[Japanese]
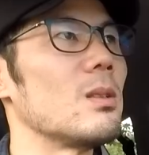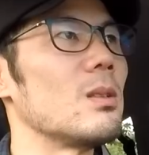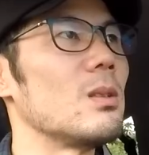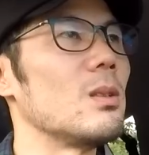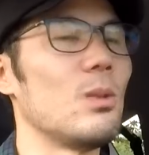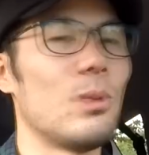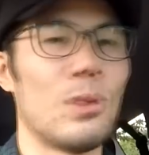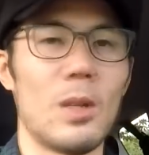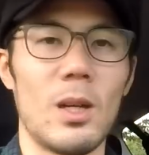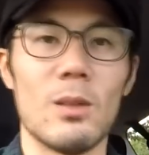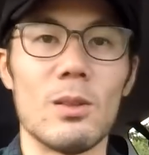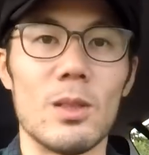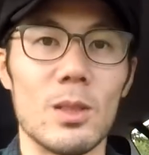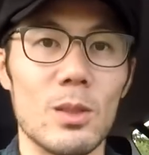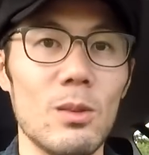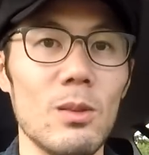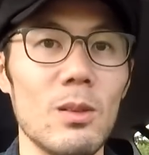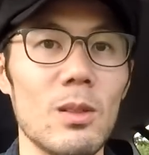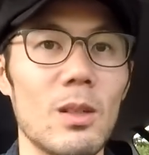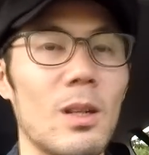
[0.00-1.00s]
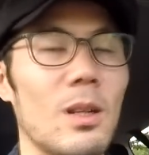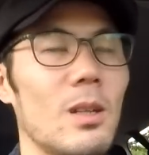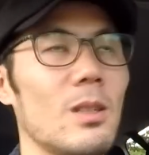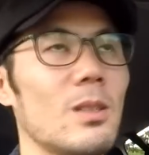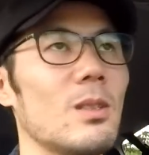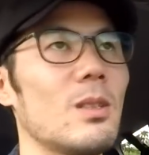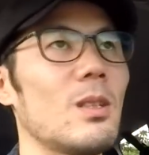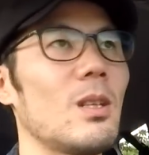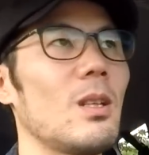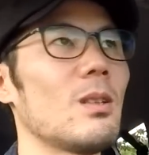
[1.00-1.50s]
いうのがあるでしょだから
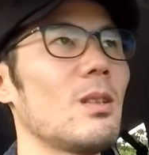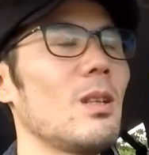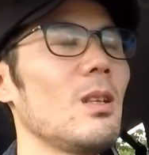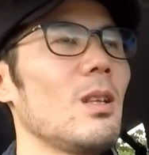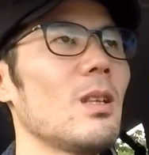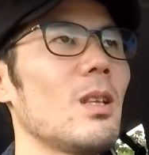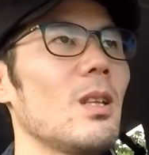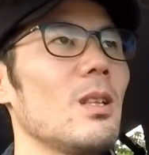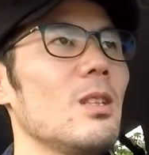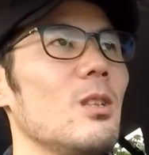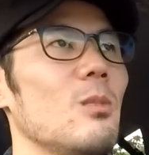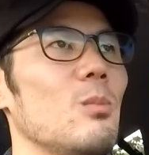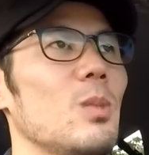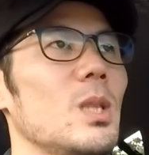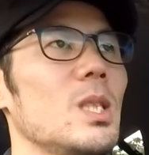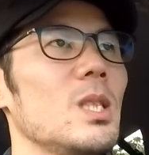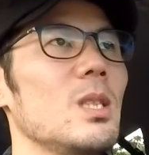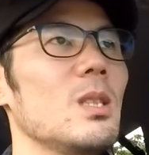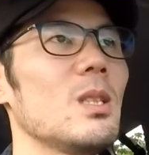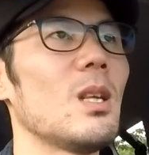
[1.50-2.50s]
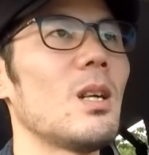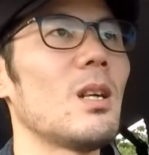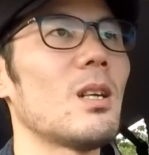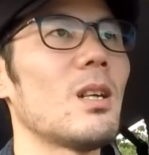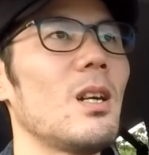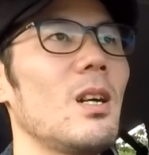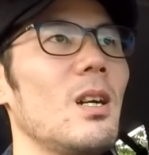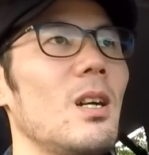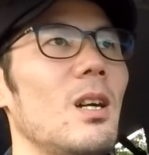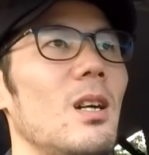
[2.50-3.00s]
ただ単に美人だ
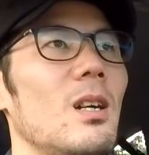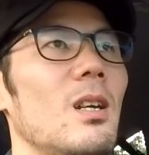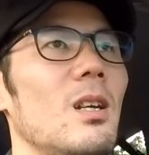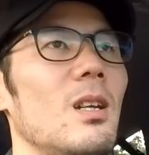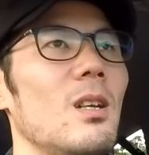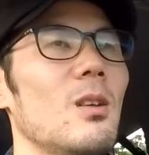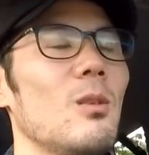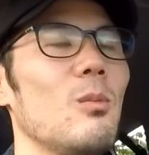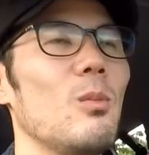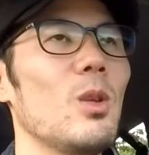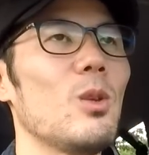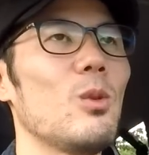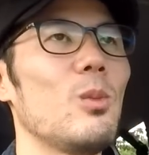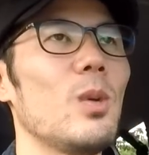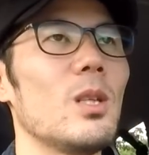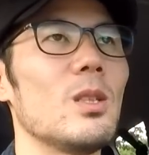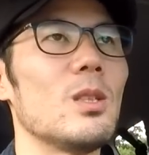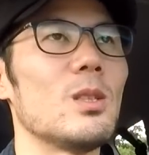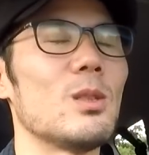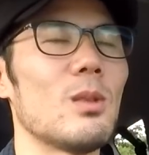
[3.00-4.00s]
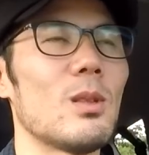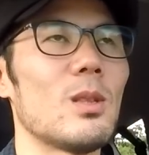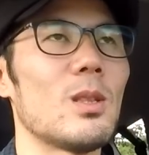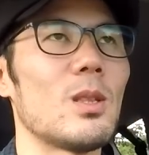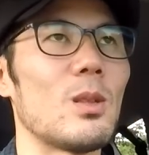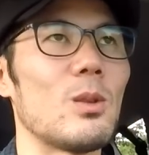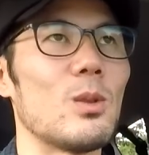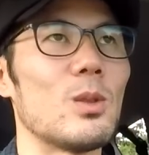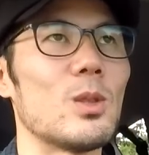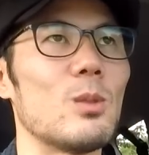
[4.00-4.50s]
が目の前に座って
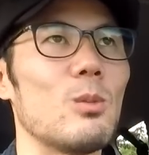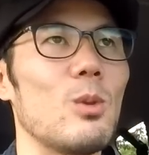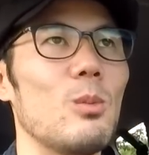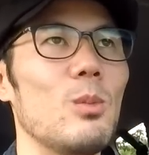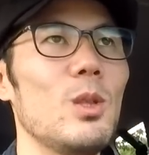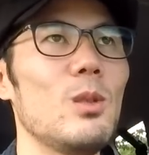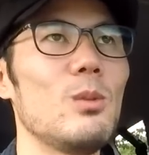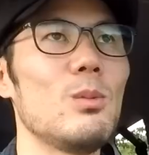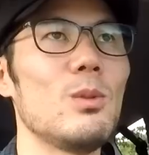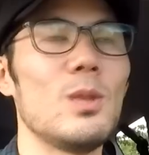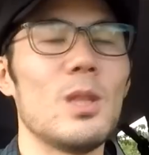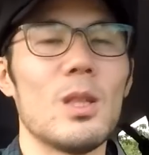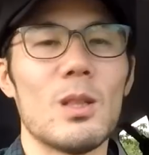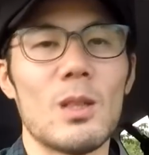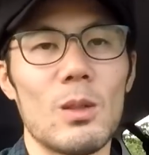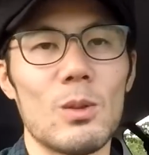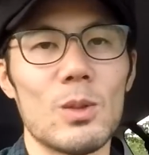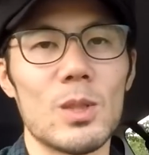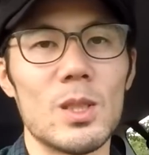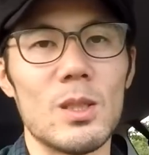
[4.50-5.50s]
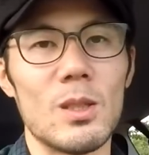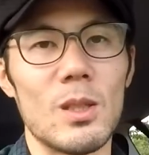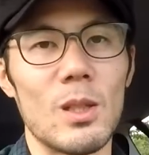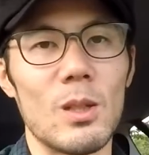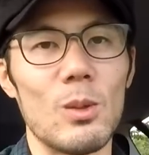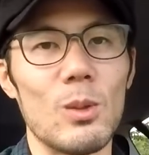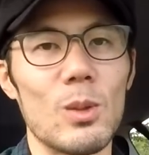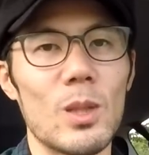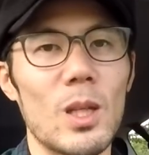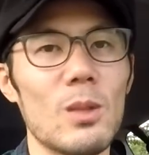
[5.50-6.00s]
たとしても見る分には楽しいんだ
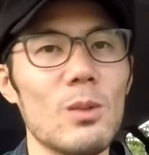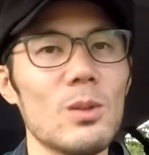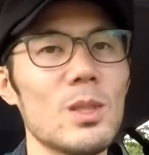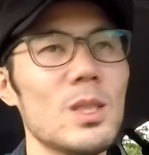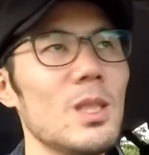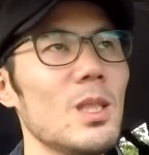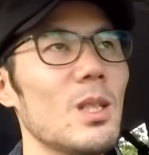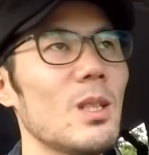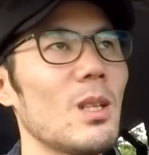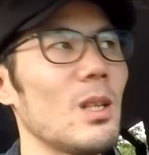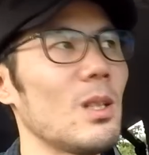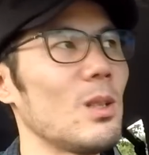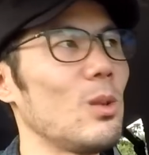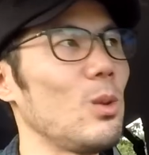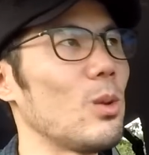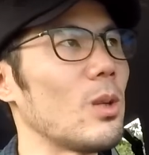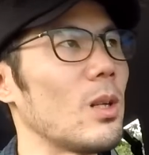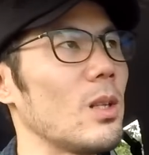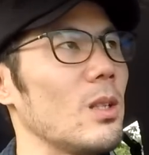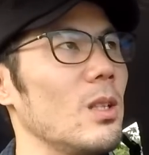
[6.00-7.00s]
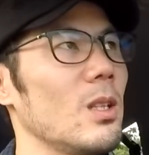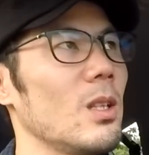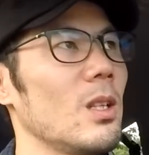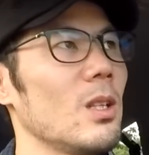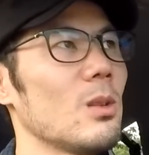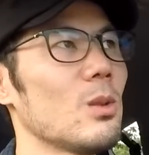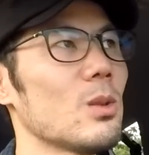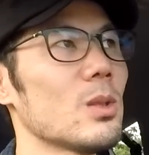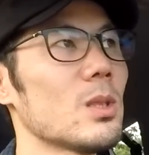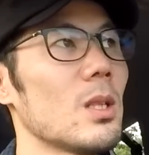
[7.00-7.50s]
けど楽しいかどうか人
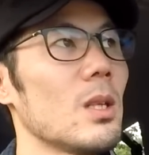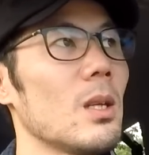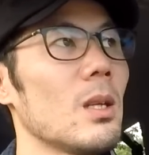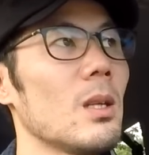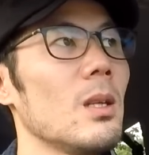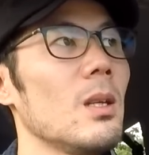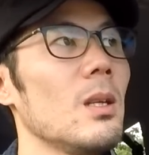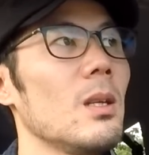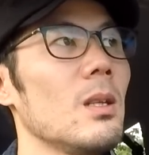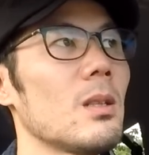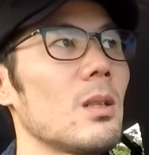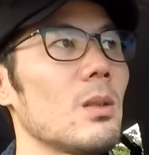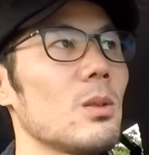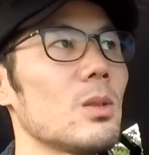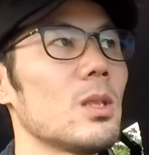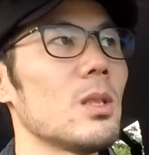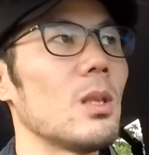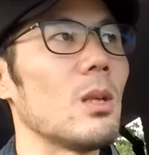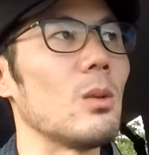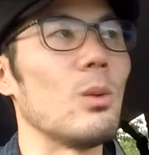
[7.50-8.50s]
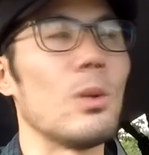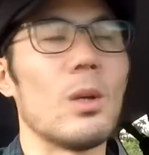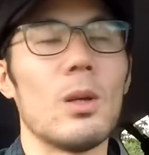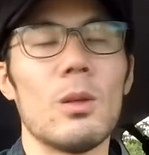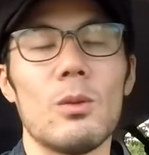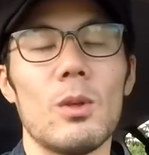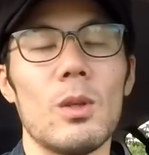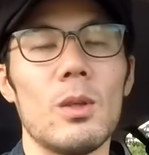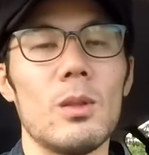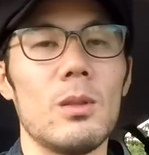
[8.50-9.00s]
間として楽しいかどう
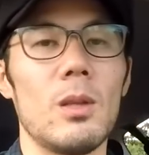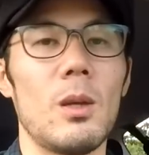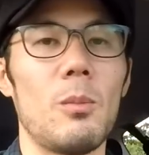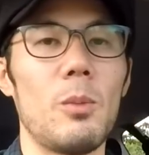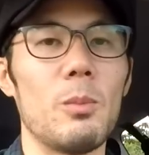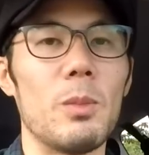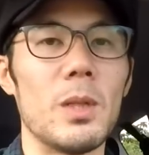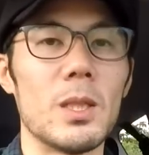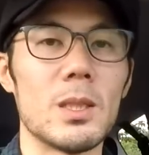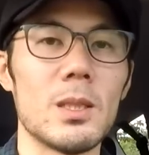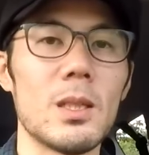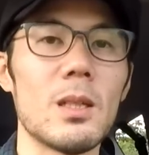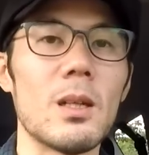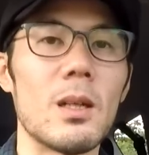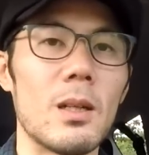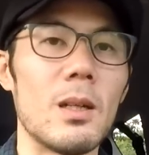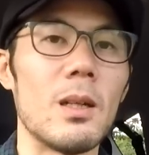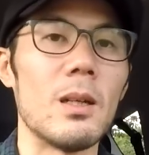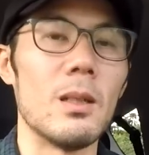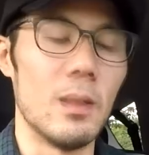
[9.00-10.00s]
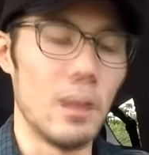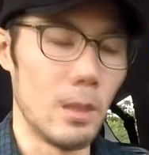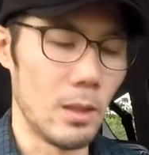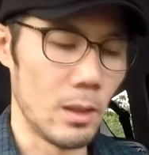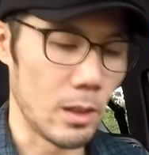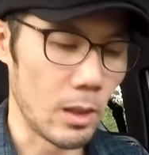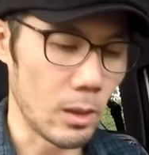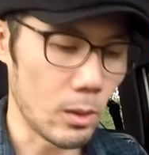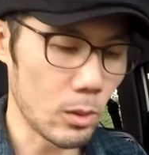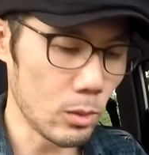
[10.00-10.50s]
かとはやっぱ別だから
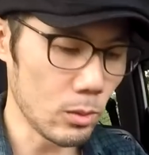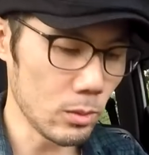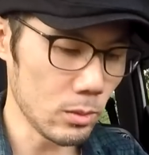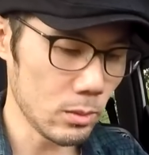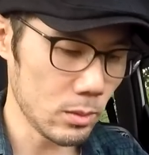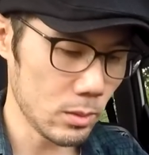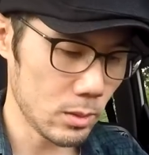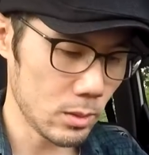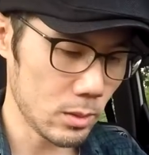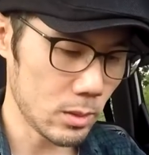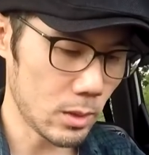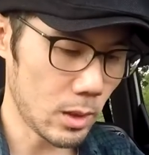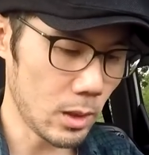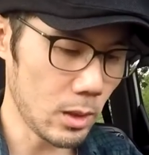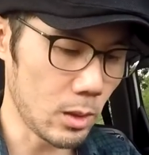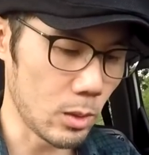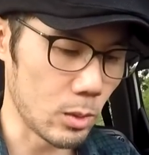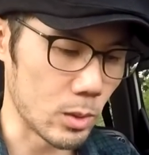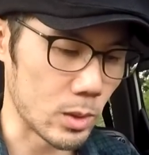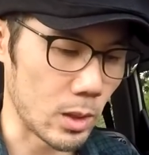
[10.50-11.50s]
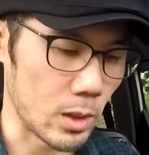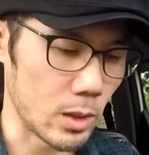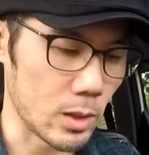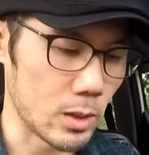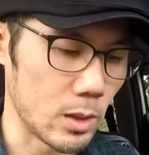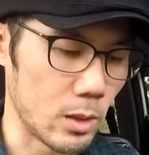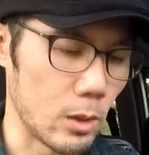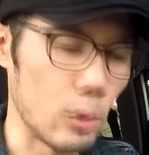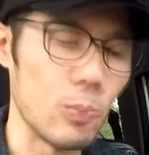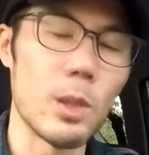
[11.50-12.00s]
結婚相手を探
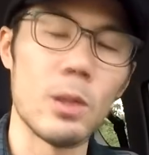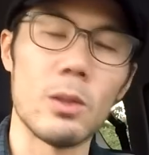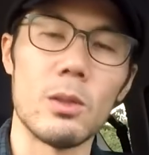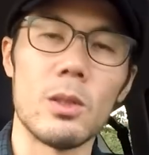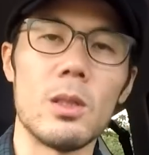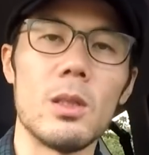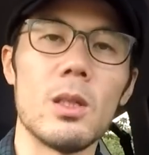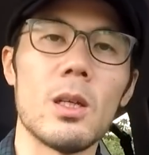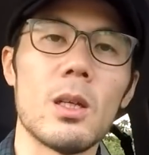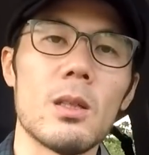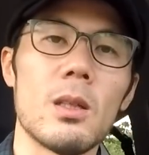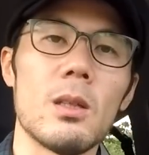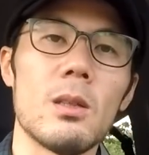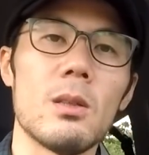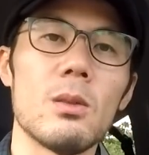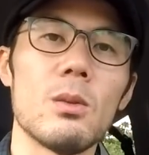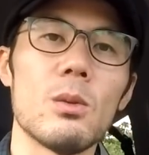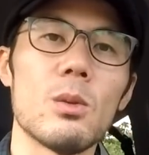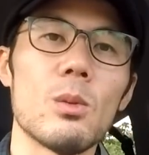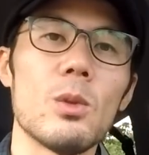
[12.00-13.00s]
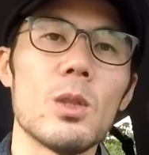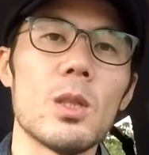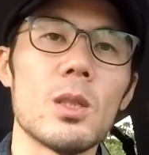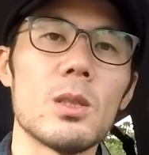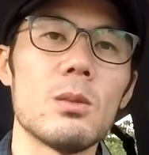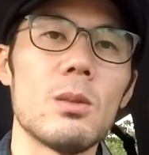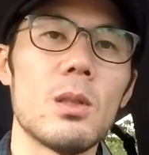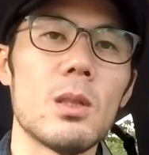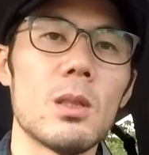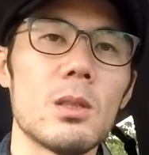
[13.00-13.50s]
しててうまくいかないっていう友
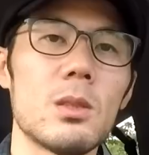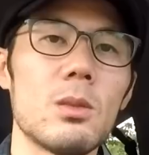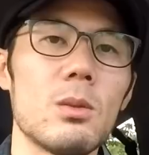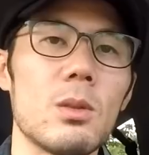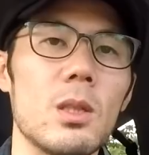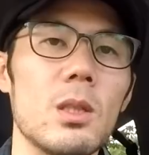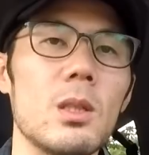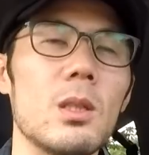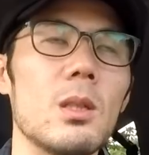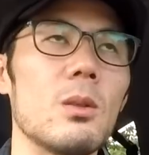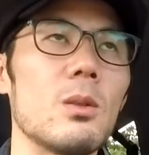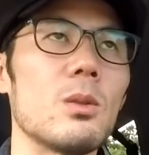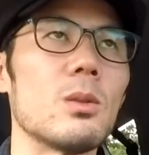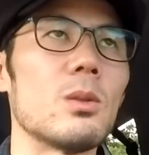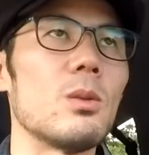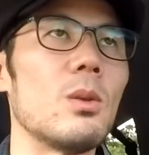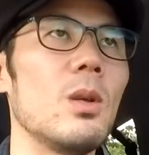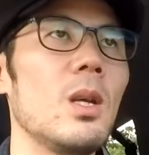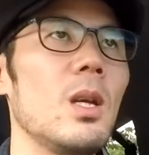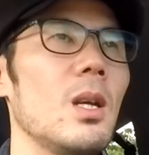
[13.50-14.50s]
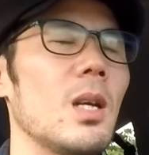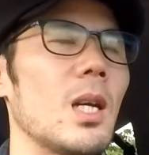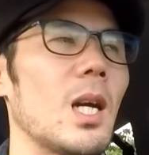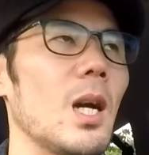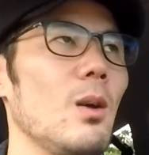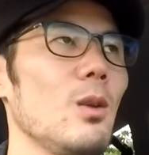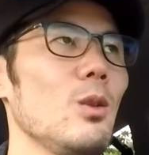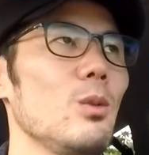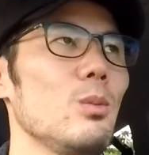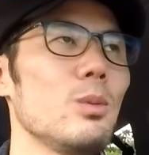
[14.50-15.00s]
達の話を聞いてると、その
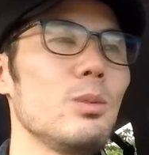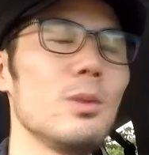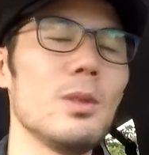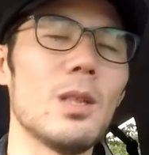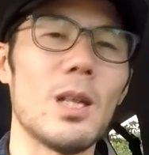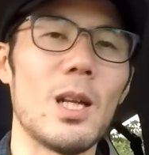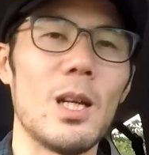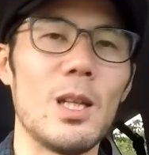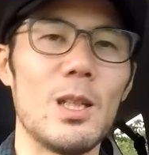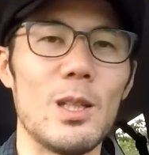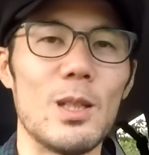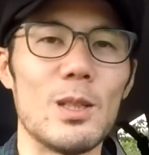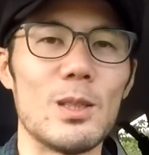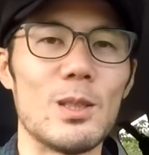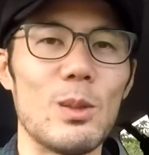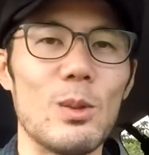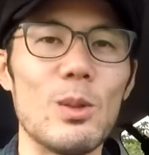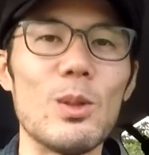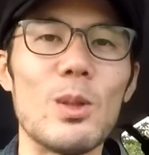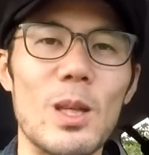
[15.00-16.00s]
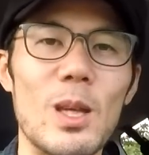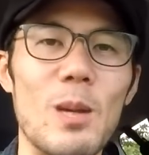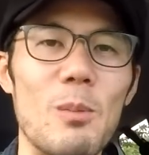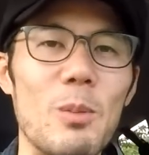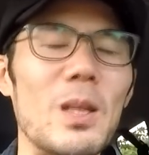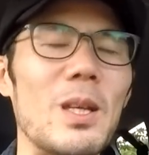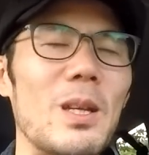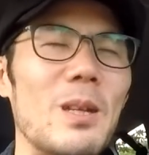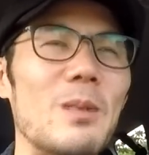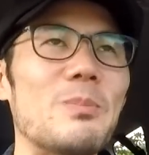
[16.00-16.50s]
側の部分から入ってるやつって多いよね、やっ
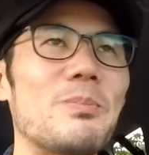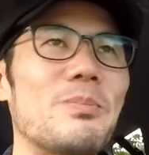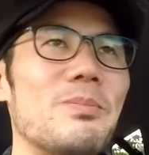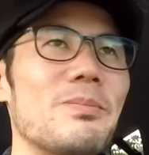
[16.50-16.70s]
ぱね。